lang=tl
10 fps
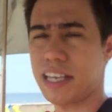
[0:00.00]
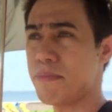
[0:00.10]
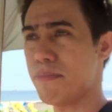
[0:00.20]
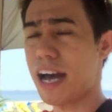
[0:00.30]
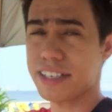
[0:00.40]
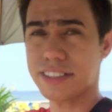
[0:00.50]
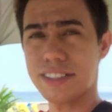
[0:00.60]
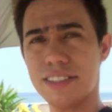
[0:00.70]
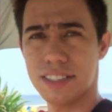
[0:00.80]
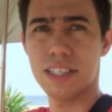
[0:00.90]
same mother
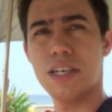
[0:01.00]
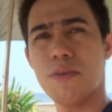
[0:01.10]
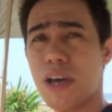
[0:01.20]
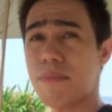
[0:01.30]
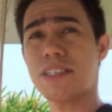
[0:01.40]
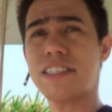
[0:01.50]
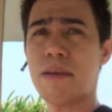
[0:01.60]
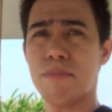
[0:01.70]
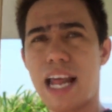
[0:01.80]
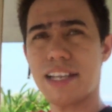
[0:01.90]
we have the
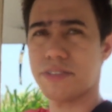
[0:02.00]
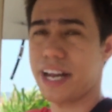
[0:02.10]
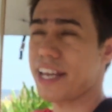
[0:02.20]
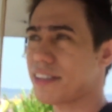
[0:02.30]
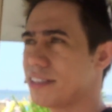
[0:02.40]
same blood, right?